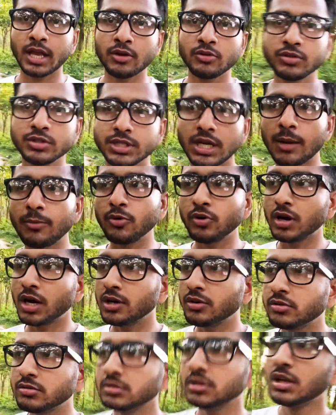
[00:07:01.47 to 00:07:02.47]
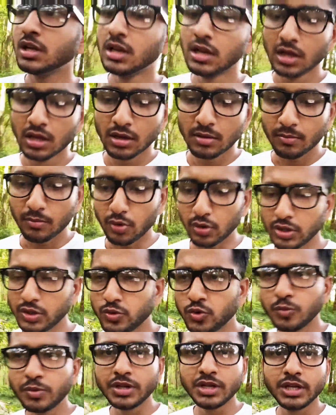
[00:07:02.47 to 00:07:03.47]
থেকে এখন যাব কারণ
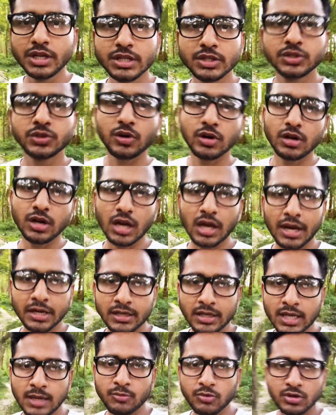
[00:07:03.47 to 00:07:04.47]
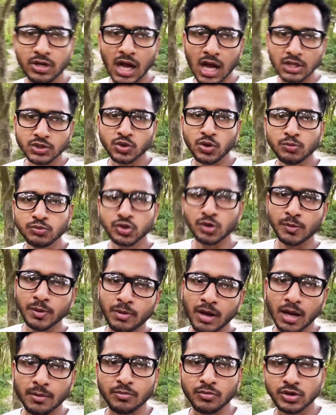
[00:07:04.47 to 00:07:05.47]
বনটি খুবই নির্জন আর একটা কেমন গা
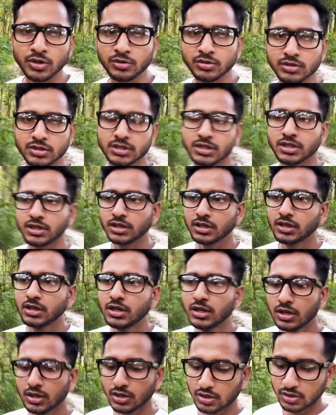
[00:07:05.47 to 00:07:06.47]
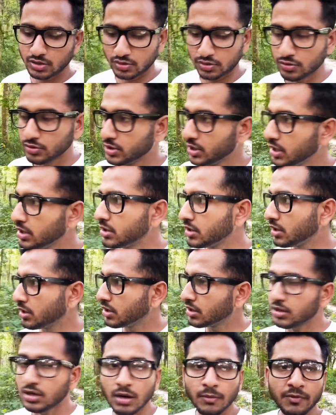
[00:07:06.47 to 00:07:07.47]
ছমছমে ভাব মনে হচ্ছে তো ঠিক
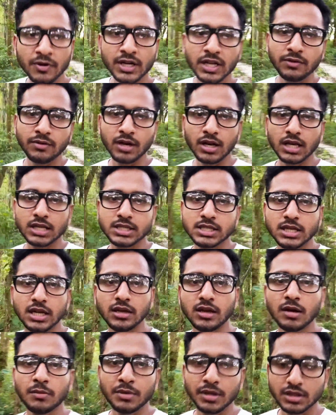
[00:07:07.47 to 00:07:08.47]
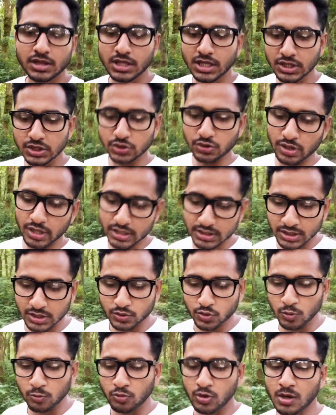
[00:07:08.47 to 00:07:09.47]
কমফোর্টেবল লাগছে না আমরা তিনজন
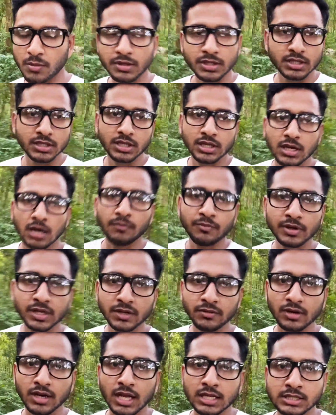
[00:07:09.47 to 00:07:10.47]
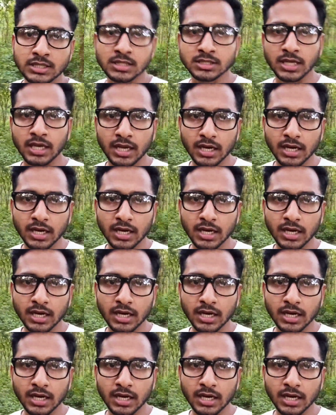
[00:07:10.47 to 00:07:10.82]
এসছি তবুও আমাদের ঠিক কমফোর্টেবল লাগছে না